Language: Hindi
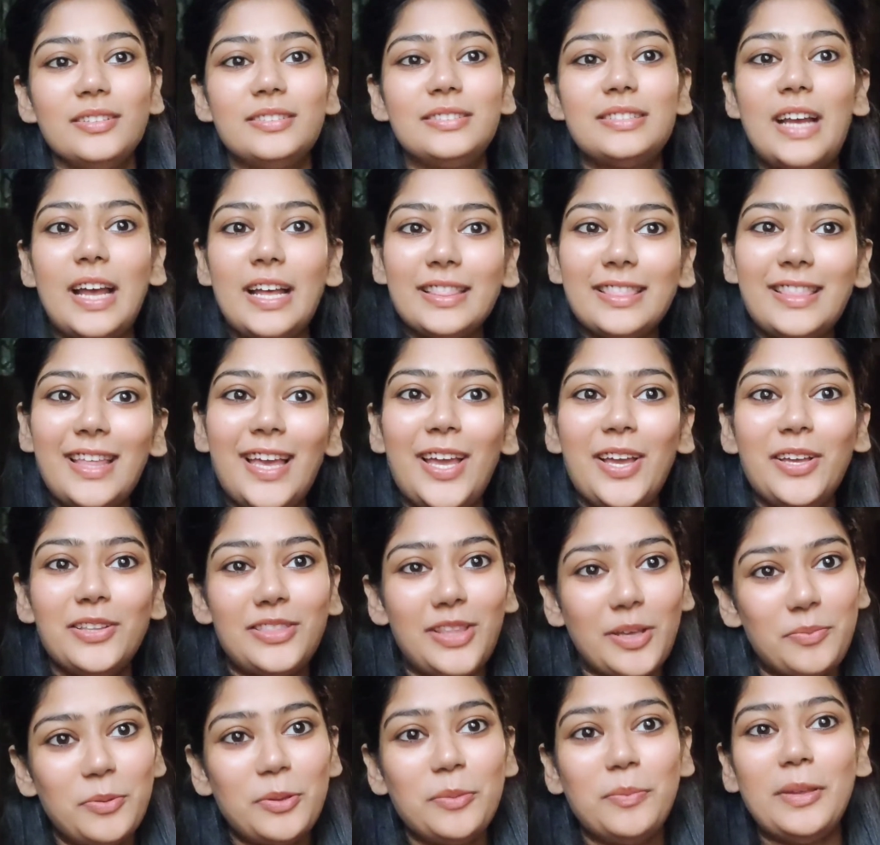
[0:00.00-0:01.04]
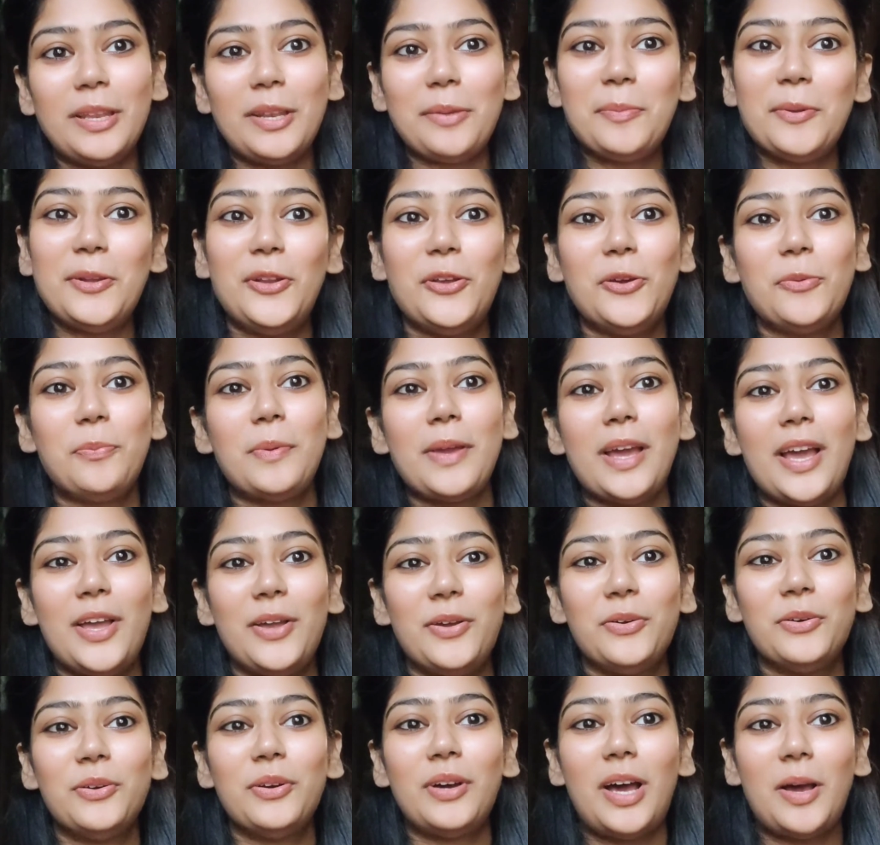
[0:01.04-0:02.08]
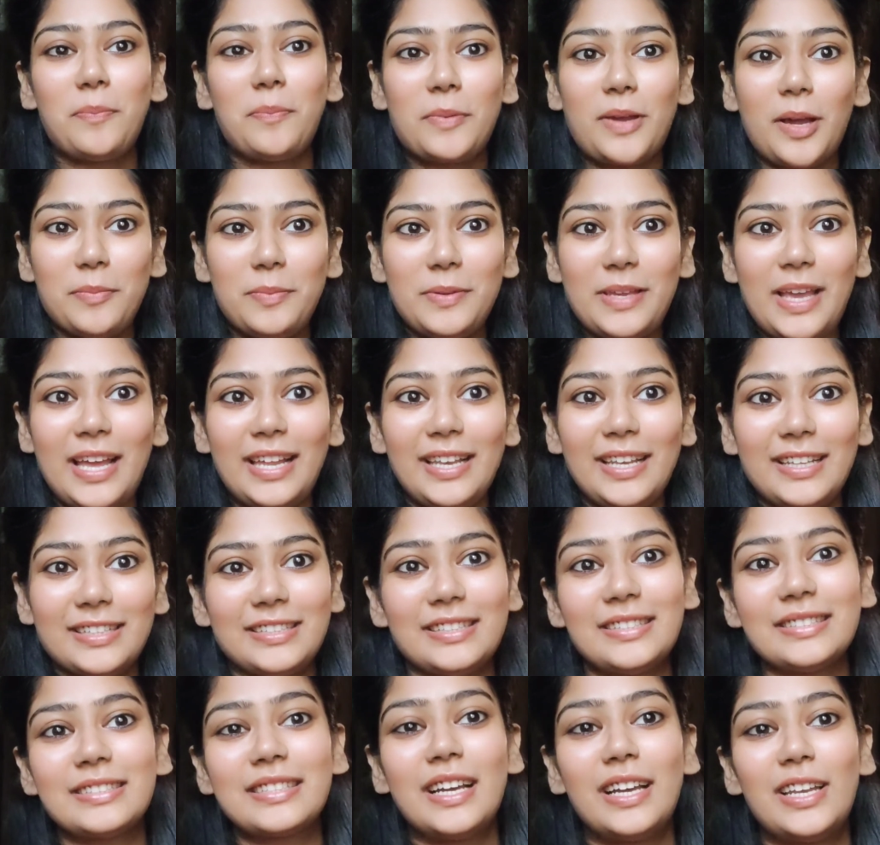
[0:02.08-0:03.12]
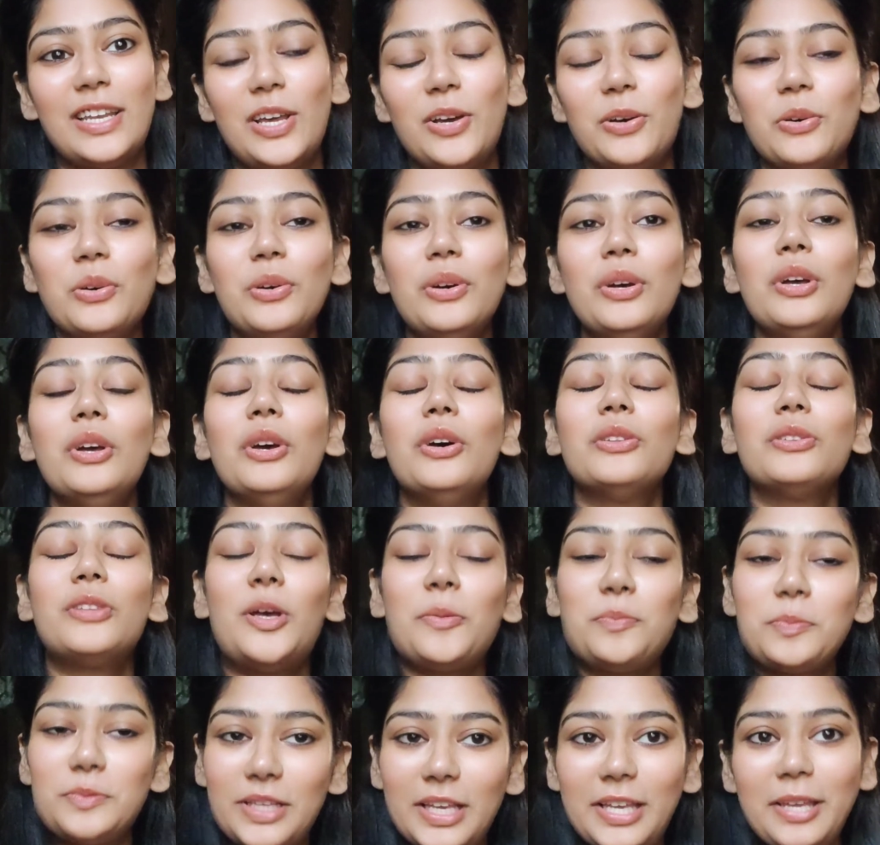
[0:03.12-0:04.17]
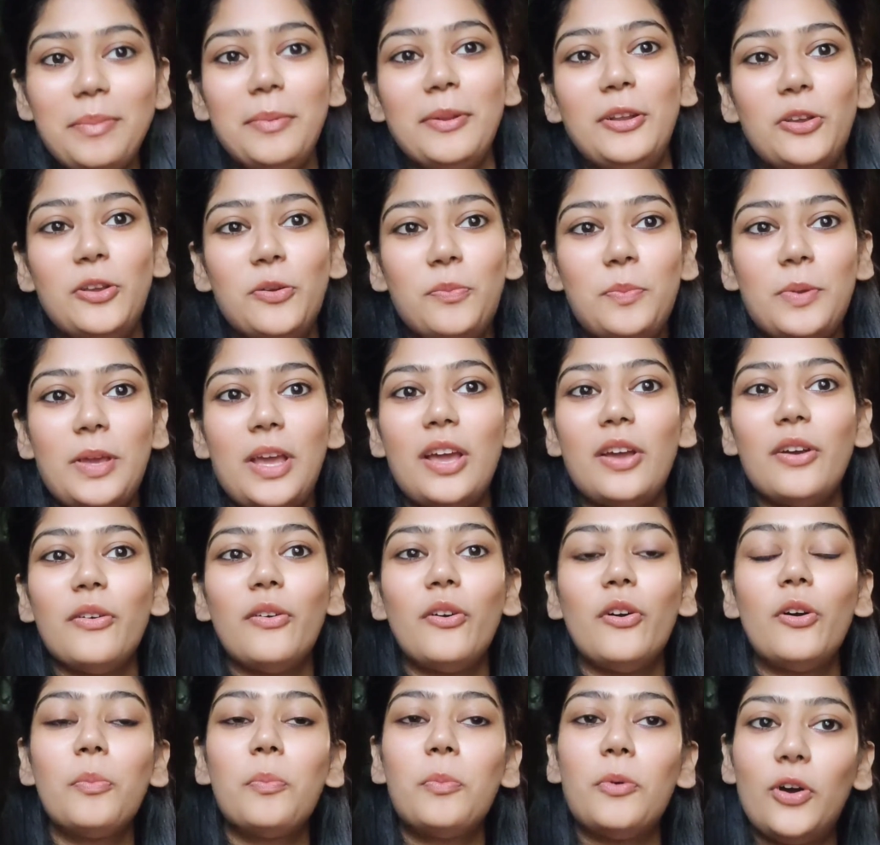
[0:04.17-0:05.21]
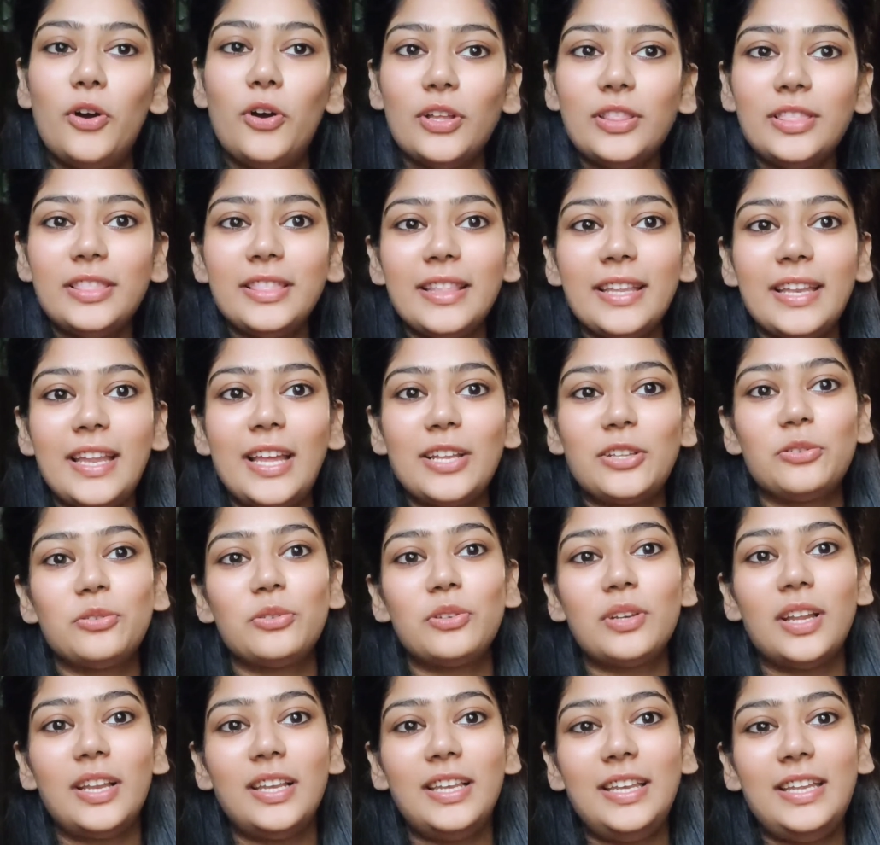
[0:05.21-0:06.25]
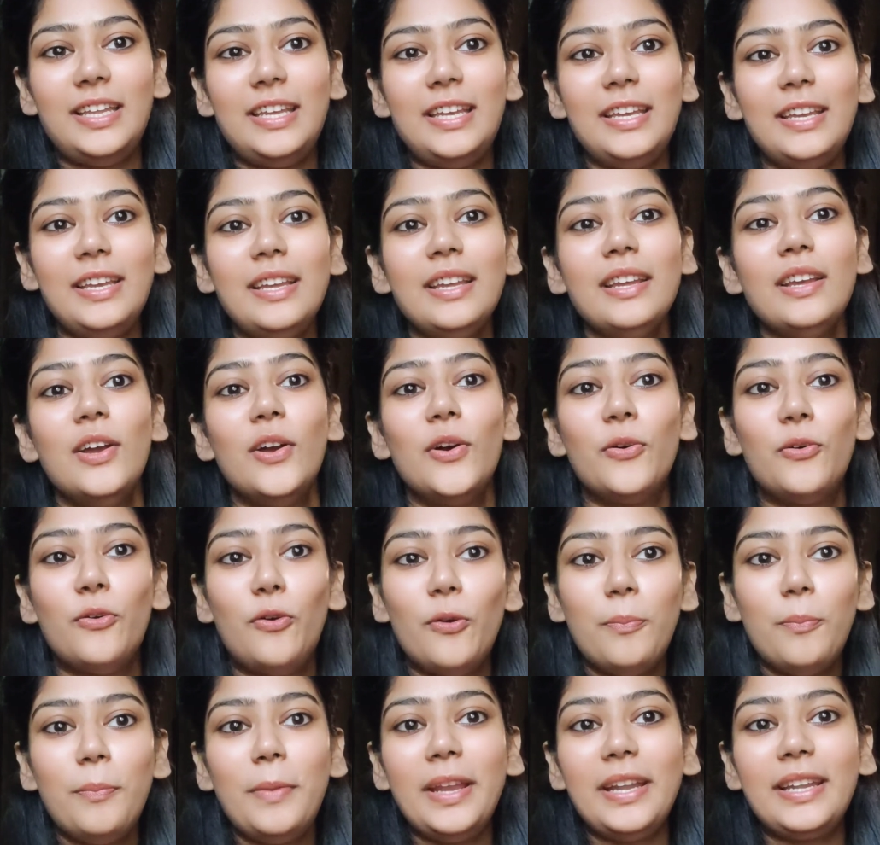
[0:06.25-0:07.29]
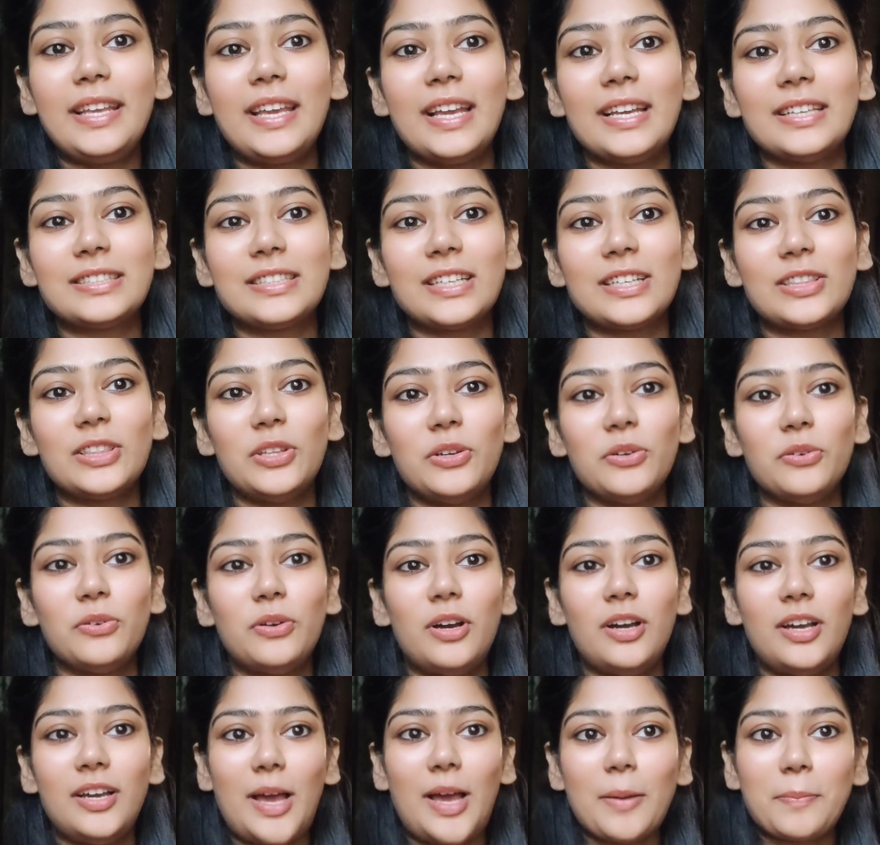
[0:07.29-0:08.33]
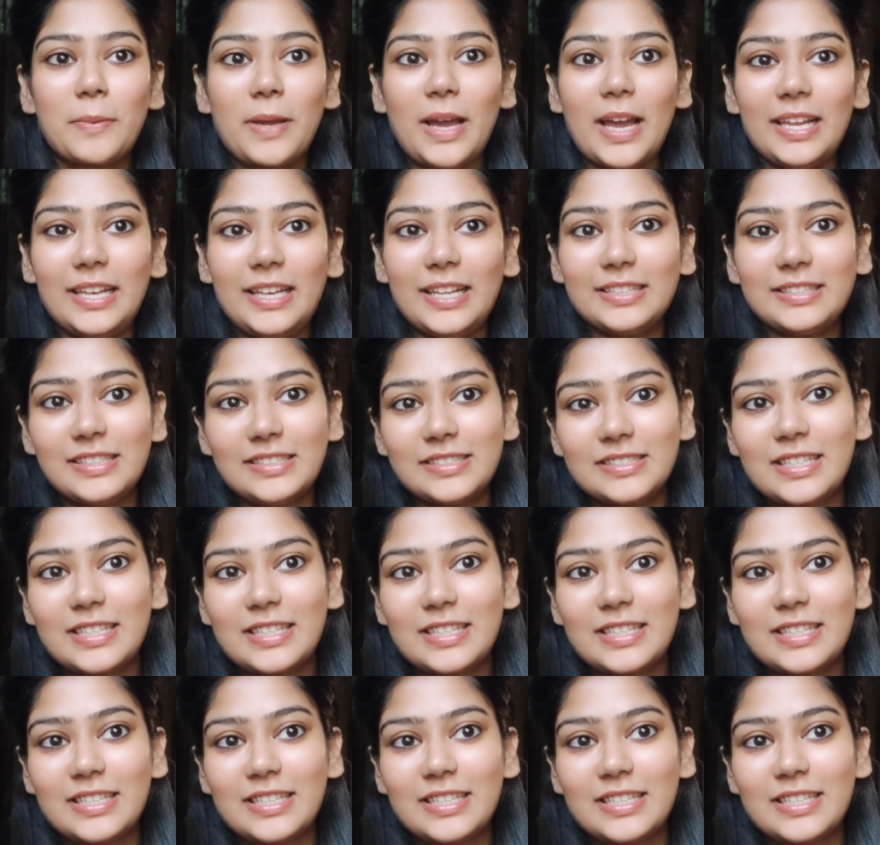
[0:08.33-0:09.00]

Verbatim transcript: चाहता है तभी मेरे वीडियो पे आए हो आपका भी आई लेसेस घना हो तो आप सही वीडियो पे आए हो और बहुत नेचुरली होममेड कह सकते हो आपका आई लेसेस